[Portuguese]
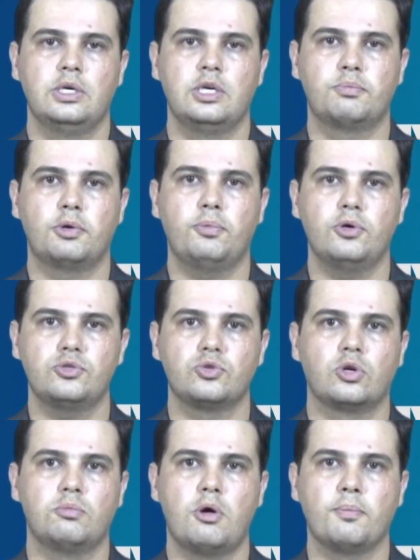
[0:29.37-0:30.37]
e
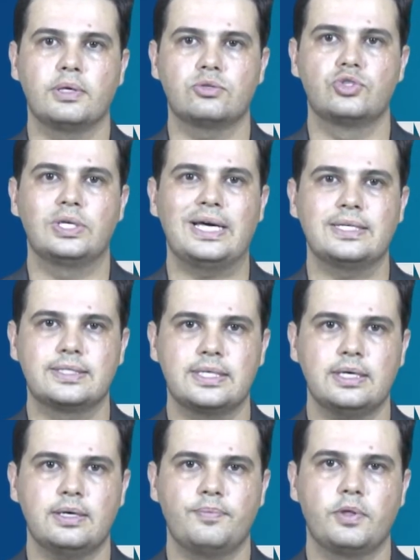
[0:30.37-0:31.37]
proporcionam momentos de
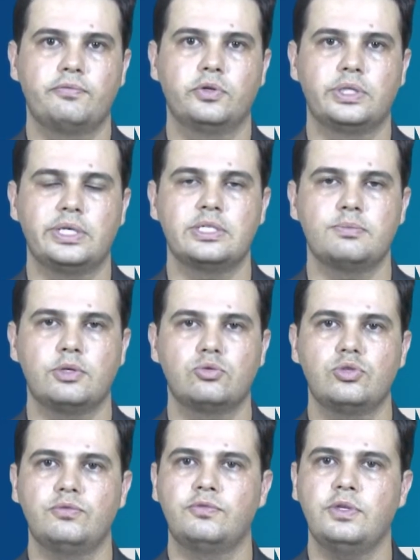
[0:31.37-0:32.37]
lazer e fortalecimento
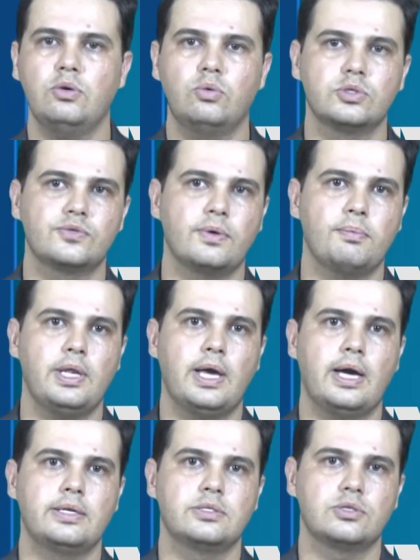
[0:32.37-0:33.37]
de vínculos
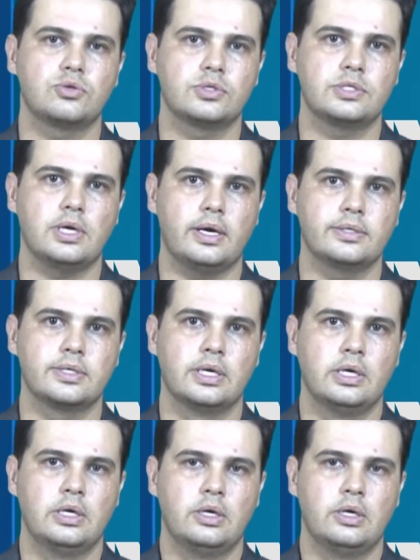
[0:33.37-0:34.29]
familiares e sociais.